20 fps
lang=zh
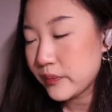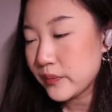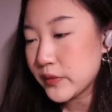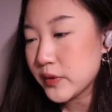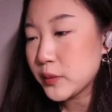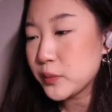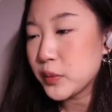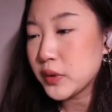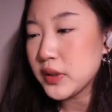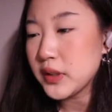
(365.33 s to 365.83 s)

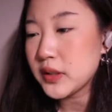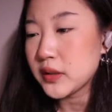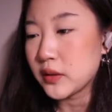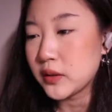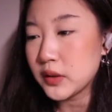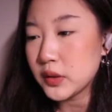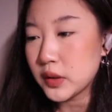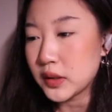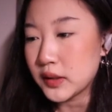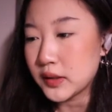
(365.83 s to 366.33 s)
这模拟小
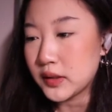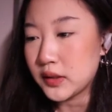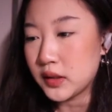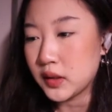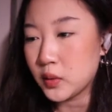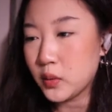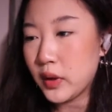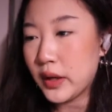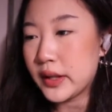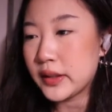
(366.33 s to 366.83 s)
人就很
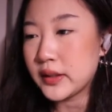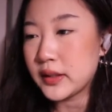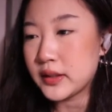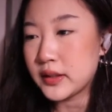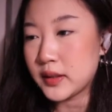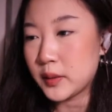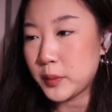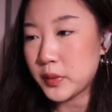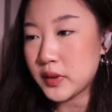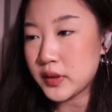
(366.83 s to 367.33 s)
奇怪，你
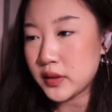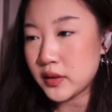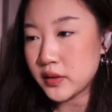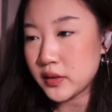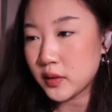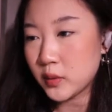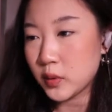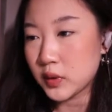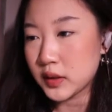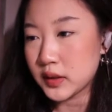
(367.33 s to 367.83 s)
前面先
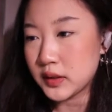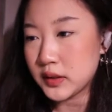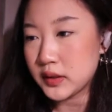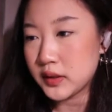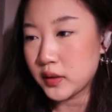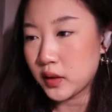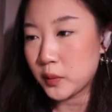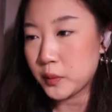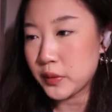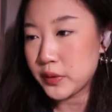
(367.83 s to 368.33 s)
生我的
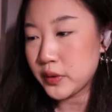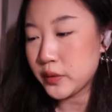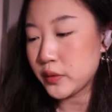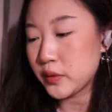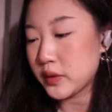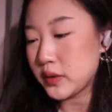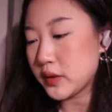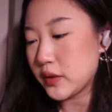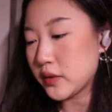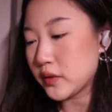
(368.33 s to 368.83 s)
气，后面就
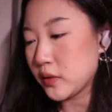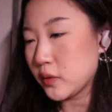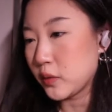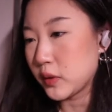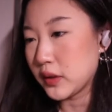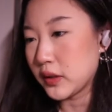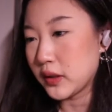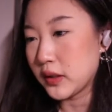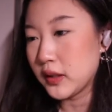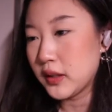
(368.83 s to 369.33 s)
又接受
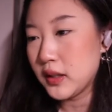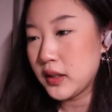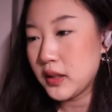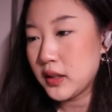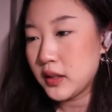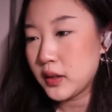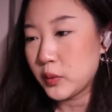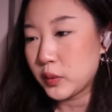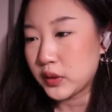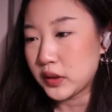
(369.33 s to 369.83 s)
我的
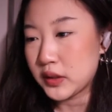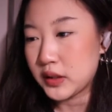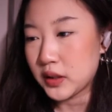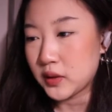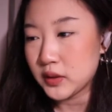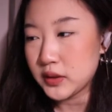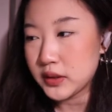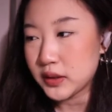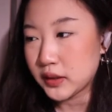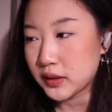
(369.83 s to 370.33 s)
我的
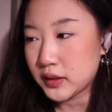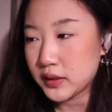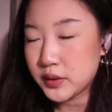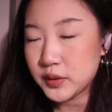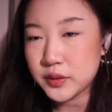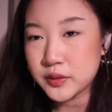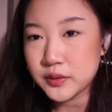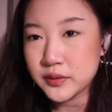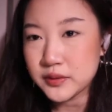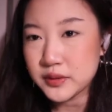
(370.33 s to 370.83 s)
调情了，
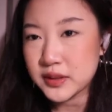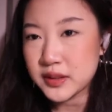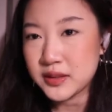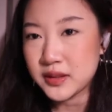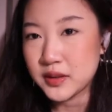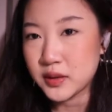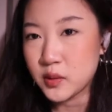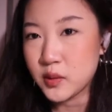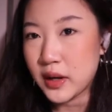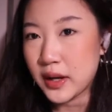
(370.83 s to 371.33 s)
就
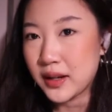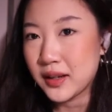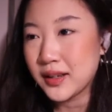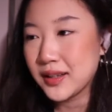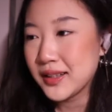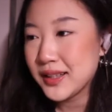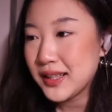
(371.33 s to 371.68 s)
奇怪。